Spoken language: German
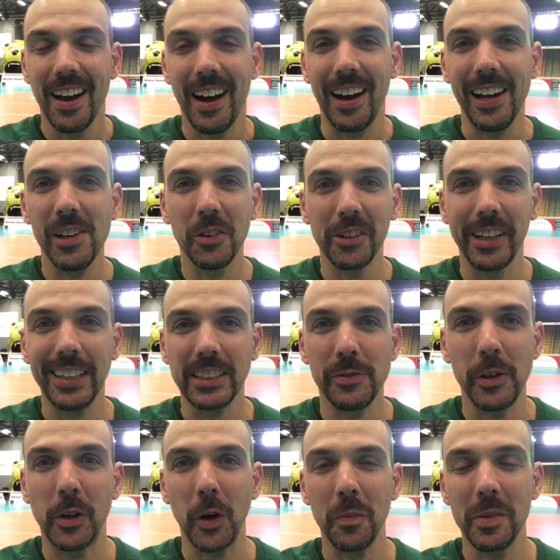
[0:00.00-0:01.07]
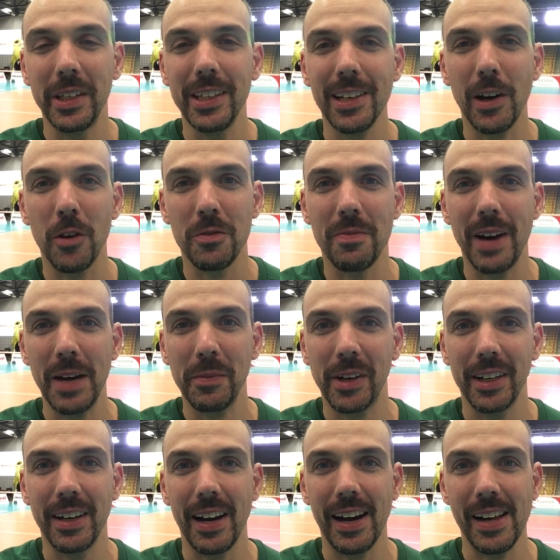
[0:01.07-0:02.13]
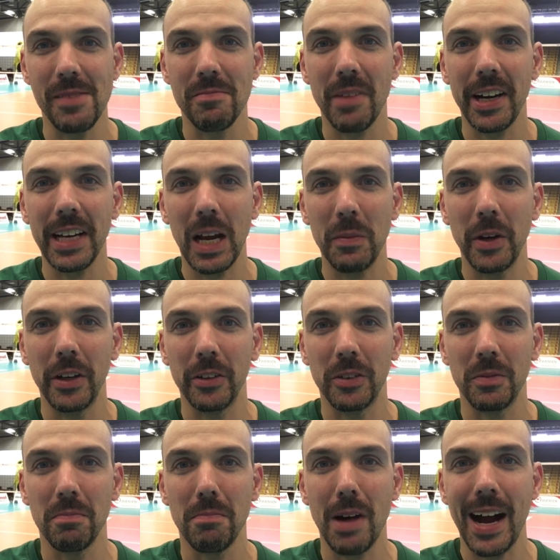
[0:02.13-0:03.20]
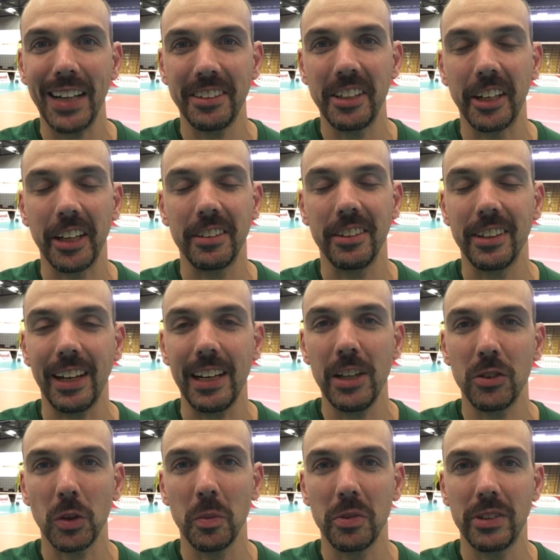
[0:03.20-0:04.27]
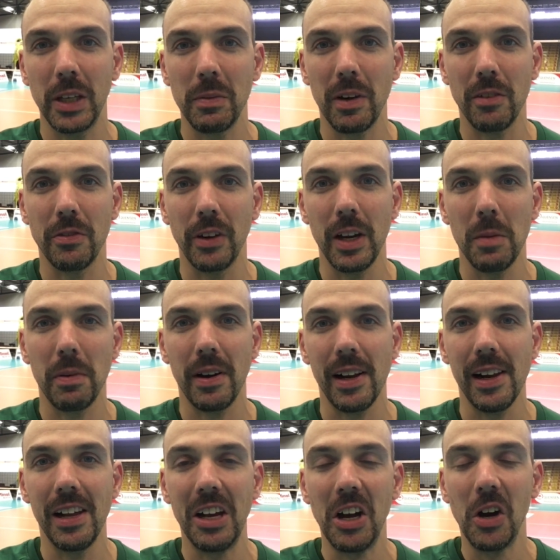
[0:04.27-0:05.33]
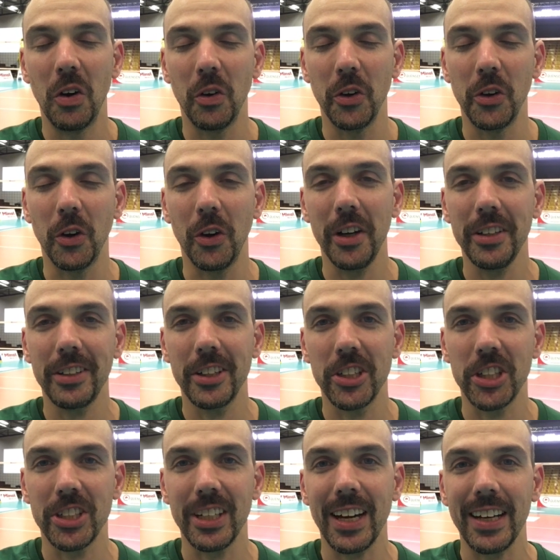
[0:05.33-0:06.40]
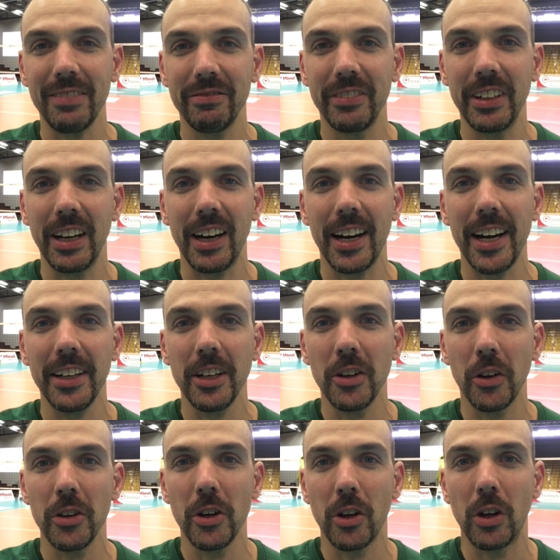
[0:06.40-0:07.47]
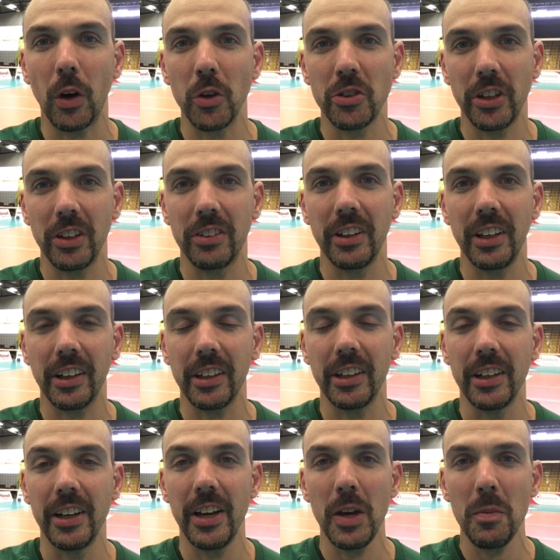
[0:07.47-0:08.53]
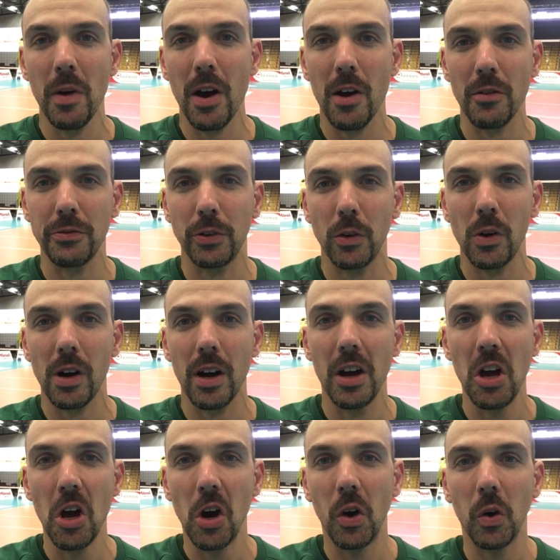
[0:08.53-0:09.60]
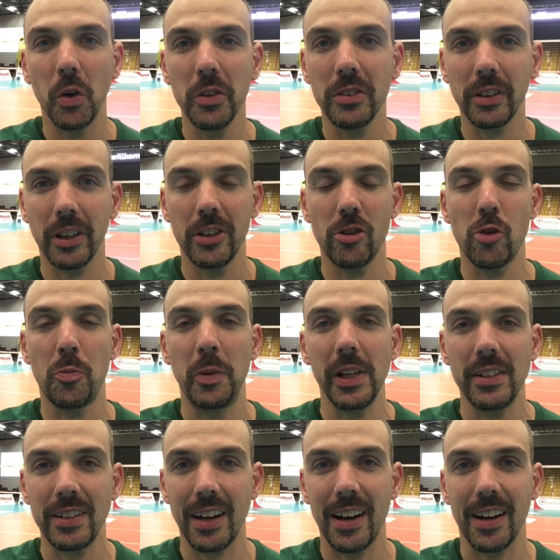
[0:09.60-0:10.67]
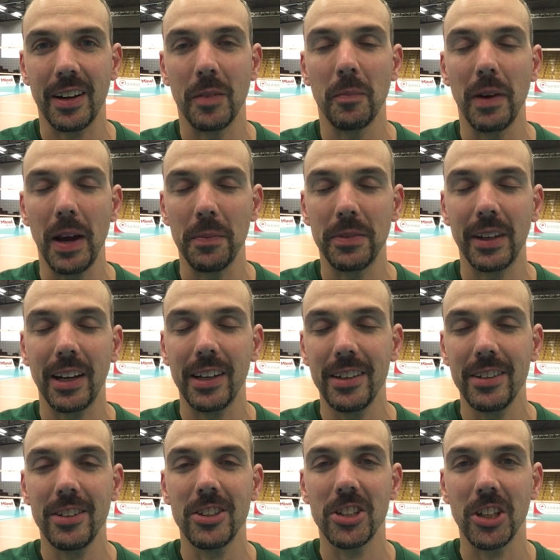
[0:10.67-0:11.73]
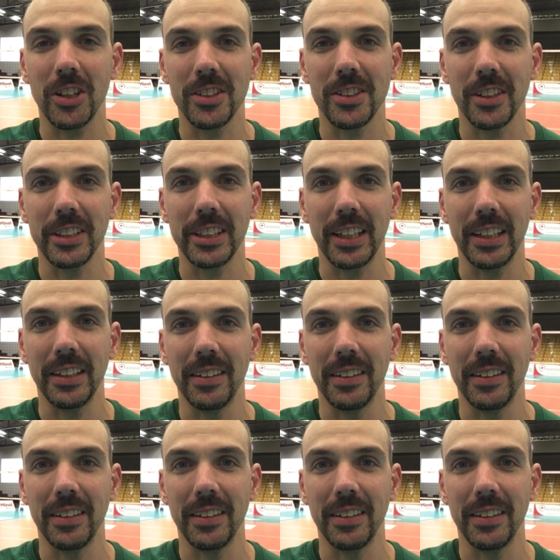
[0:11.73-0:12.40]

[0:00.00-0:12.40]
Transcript: Hallo und herzlich willkommen hier auf meinem Kanal. Mein Name ist Martin, hier dreht sich alles ums Thema Volleyball. Und heute starten wir eine neue Coaching-Serie, immer vor unseren Spieltagen. Bleibt dran, schaut es euch an.